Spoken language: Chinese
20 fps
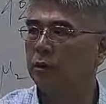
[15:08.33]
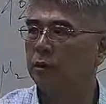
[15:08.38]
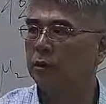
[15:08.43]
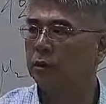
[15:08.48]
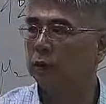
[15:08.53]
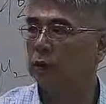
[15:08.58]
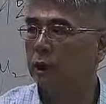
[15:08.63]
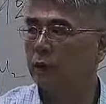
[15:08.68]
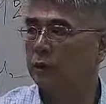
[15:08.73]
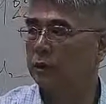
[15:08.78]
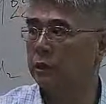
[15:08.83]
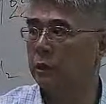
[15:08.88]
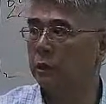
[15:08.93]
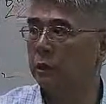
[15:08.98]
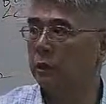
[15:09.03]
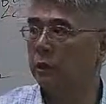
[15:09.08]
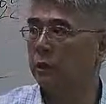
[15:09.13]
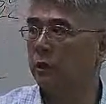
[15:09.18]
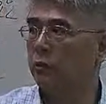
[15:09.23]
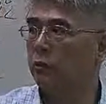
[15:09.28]
一样是
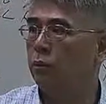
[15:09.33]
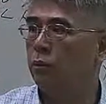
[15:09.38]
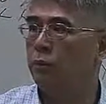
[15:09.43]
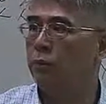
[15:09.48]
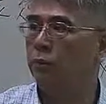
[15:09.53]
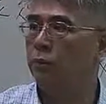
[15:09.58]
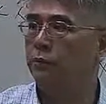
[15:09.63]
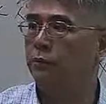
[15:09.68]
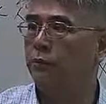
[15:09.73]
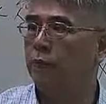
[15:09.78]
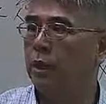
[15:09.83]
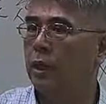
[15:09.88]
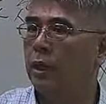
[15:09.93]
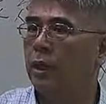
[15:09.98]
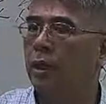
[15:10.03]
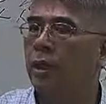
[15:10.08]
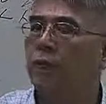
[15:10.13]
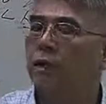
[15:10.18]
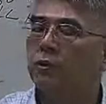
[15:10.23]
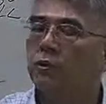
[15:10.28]
零点五啊。
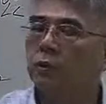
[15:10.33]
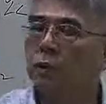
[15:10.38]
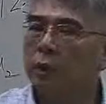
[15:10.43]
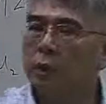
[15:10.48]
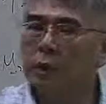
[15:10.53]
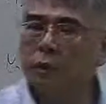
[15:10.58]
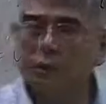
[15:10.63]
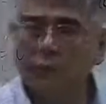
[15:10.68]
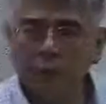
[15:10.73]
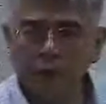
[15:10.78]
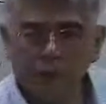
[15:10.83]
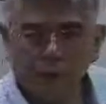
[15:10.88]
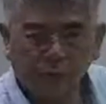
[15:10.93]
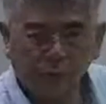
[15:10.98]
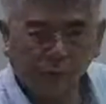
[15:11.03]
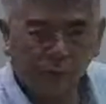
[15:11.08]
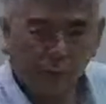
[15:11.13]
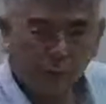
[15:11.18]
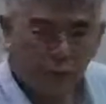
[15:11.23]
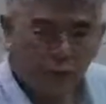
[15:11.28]
所以啊，这个地
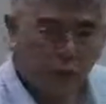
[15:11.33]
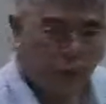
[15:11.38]
方有一个